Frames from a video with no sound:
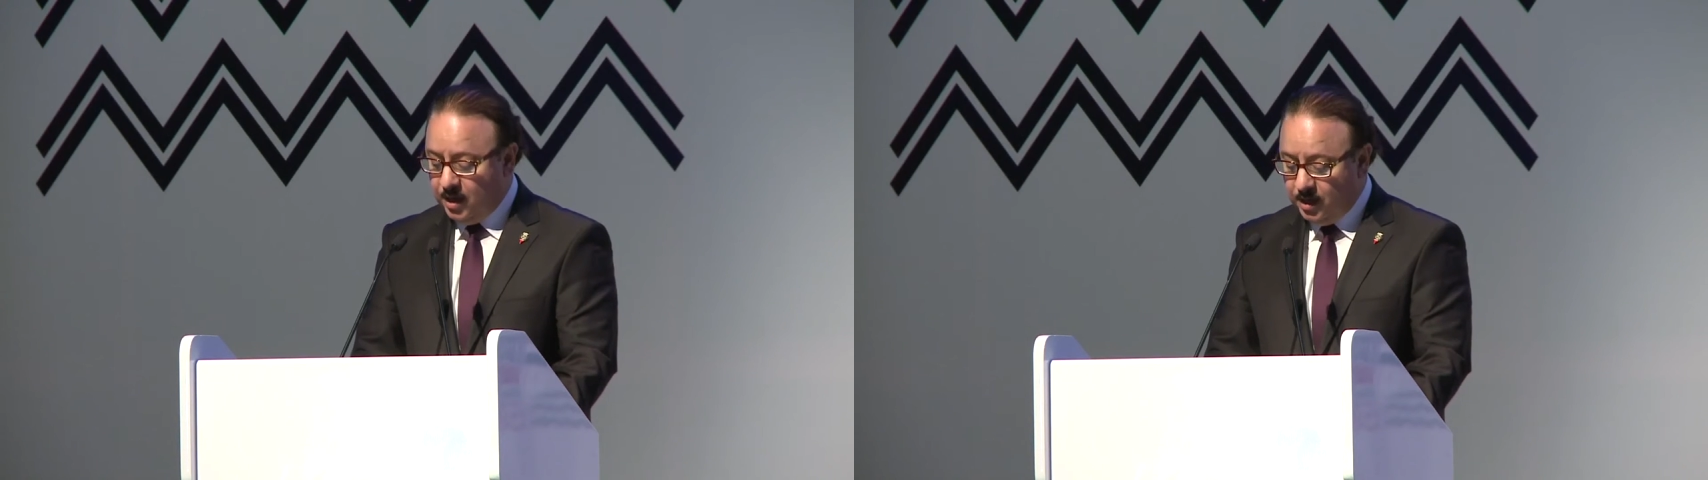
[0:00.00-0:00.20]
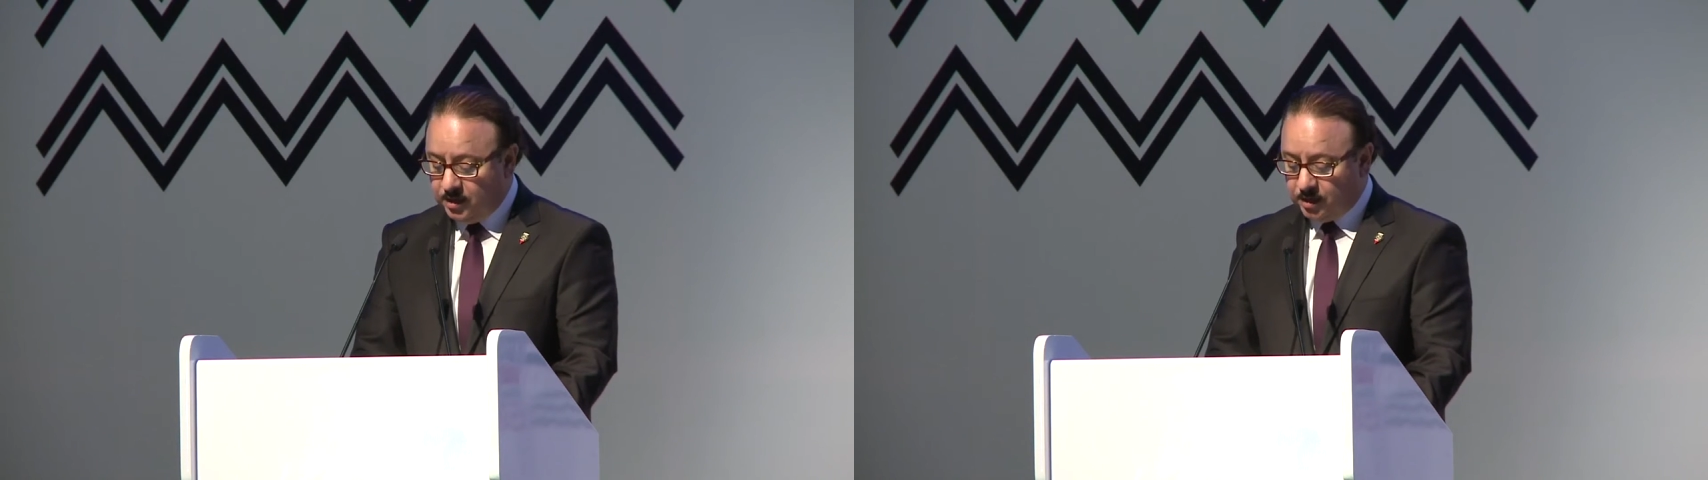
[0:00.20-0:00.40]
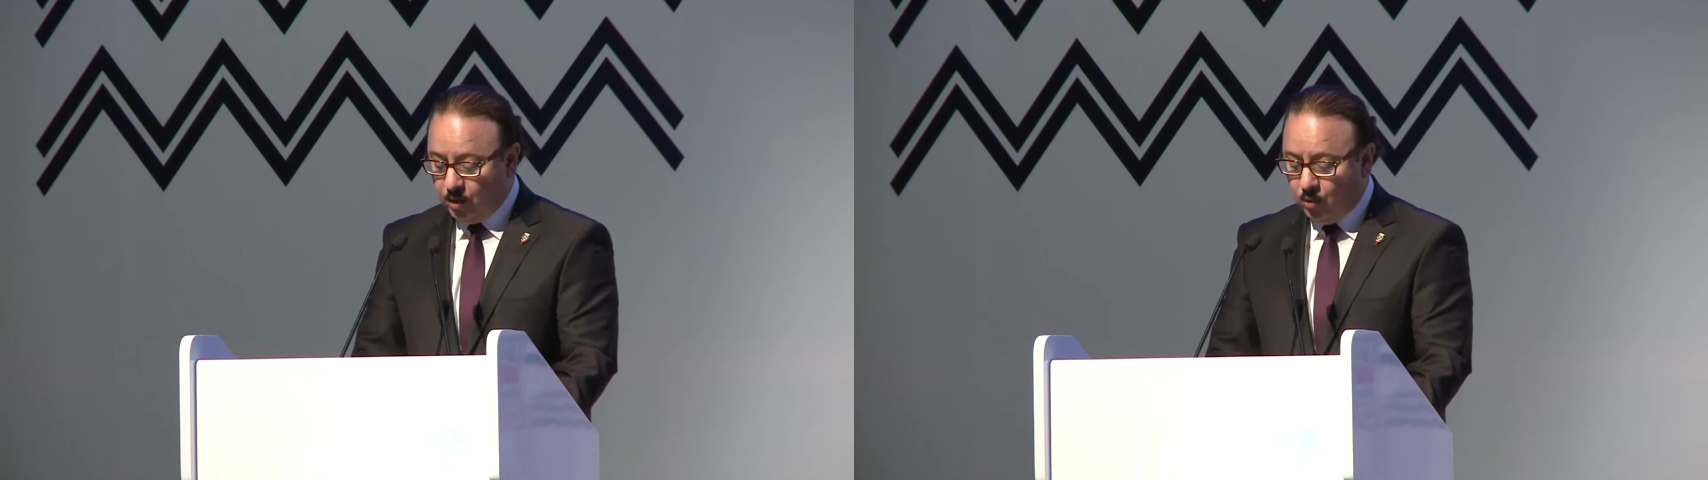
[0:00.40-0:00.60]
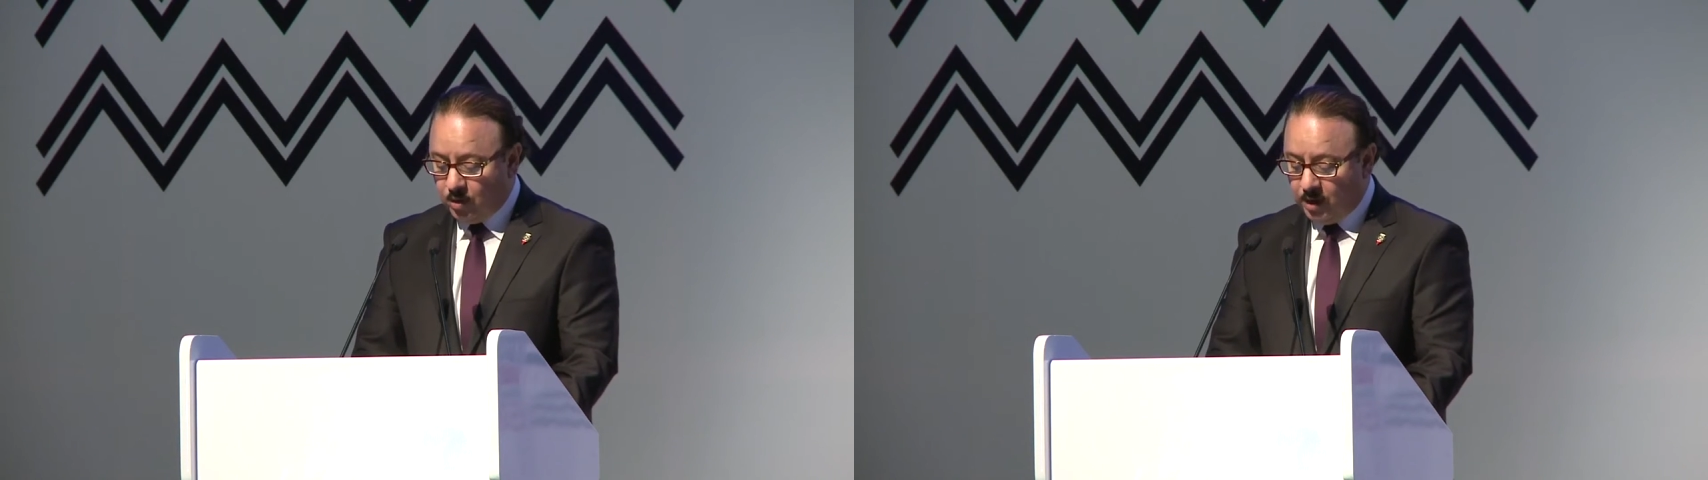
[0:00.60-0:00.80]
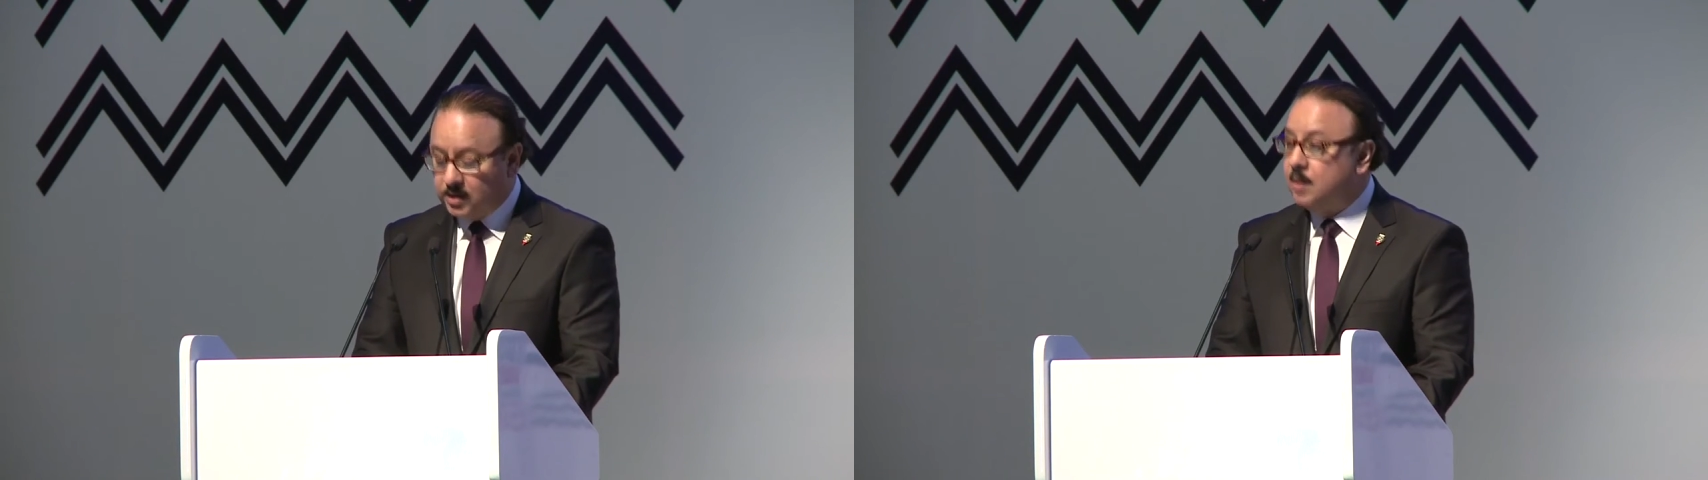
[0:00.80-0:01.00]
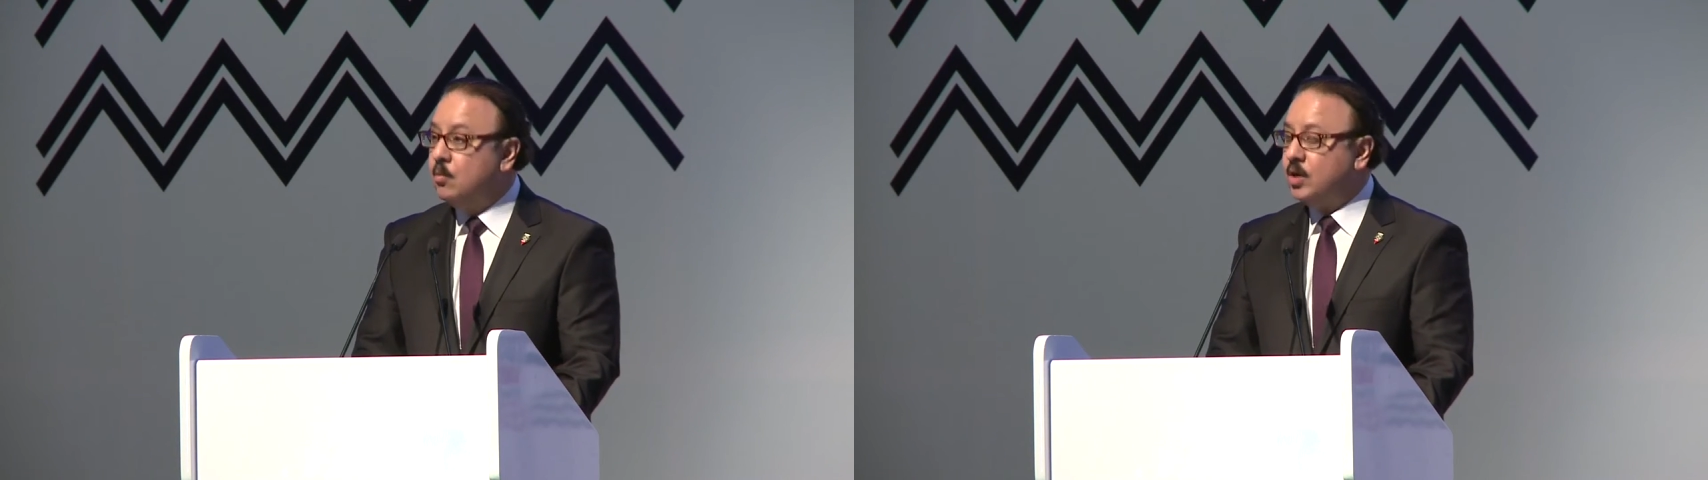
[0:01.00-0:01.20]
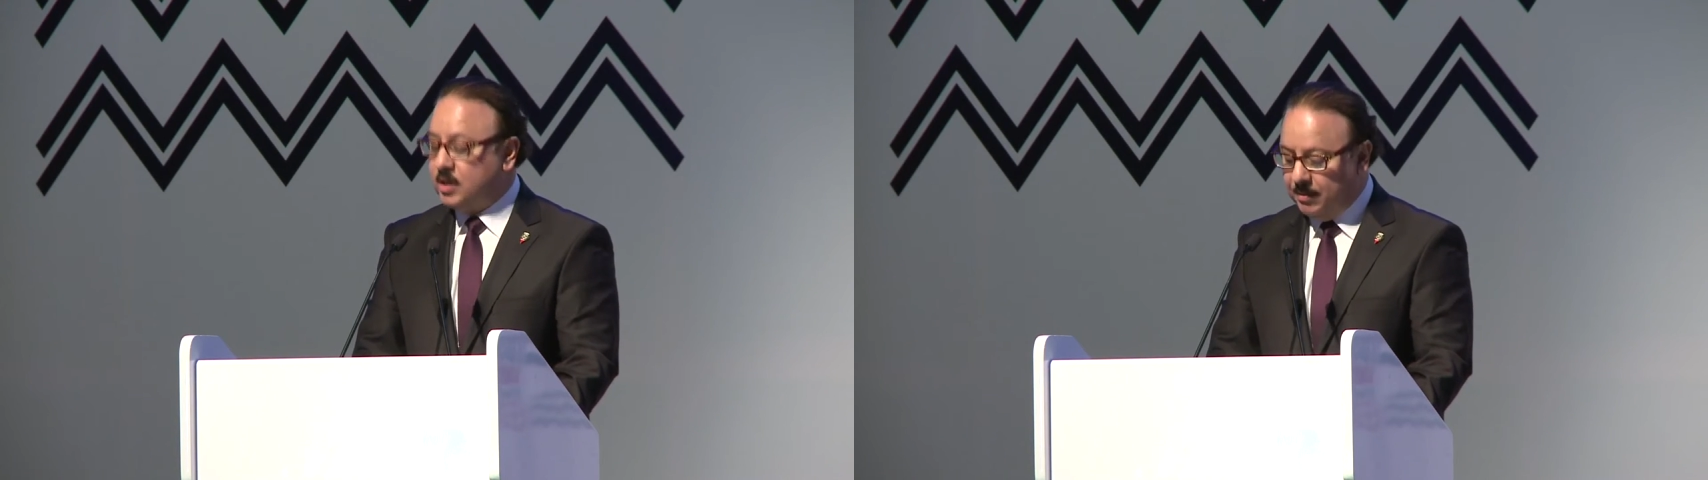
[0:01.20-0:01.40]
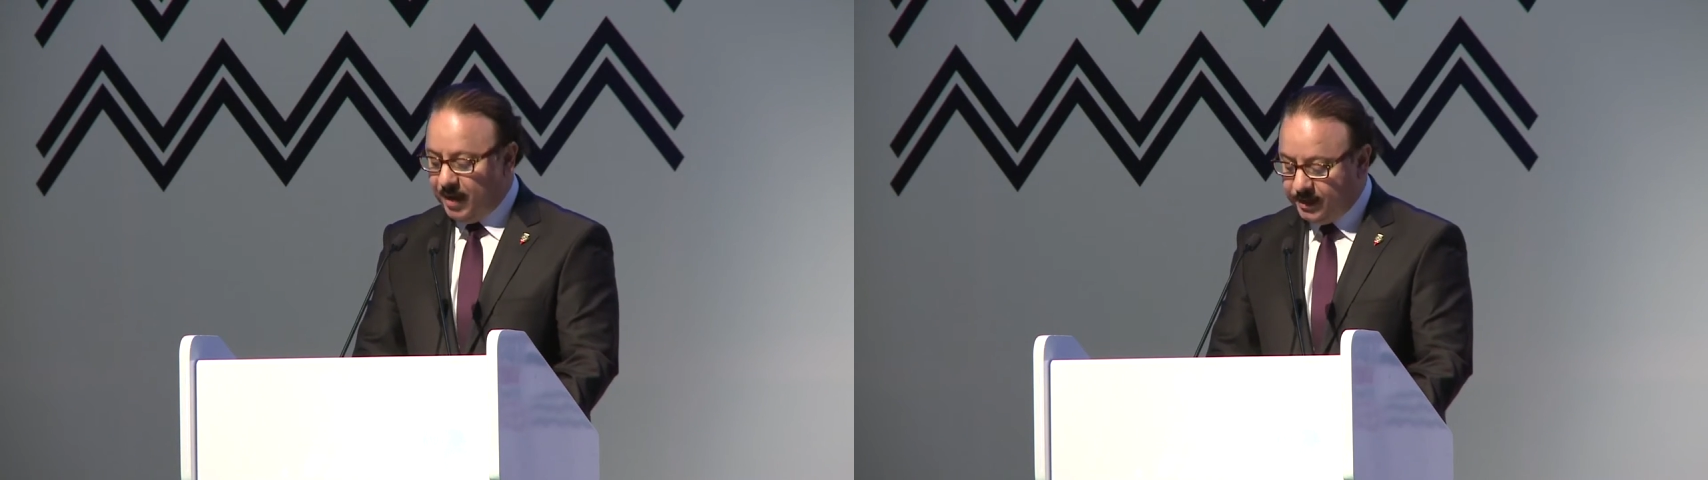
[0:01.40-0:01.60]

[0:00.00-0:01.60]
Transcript: لتطورات المجتمع